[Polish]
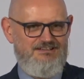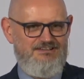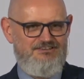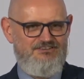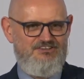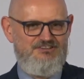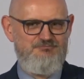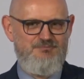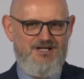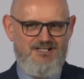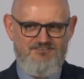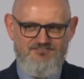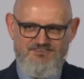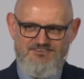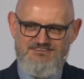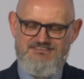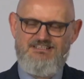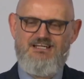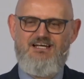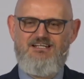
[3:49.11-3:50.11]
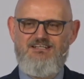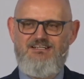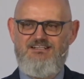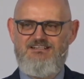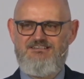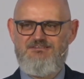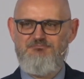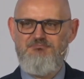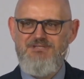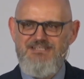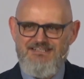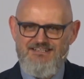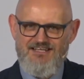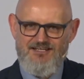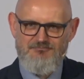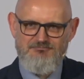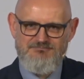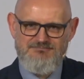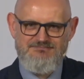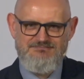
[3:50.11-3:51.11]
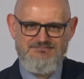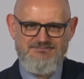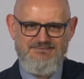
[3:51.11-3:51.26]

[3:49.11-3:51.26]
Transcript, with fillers: że zmartwychwstanie jest mitem,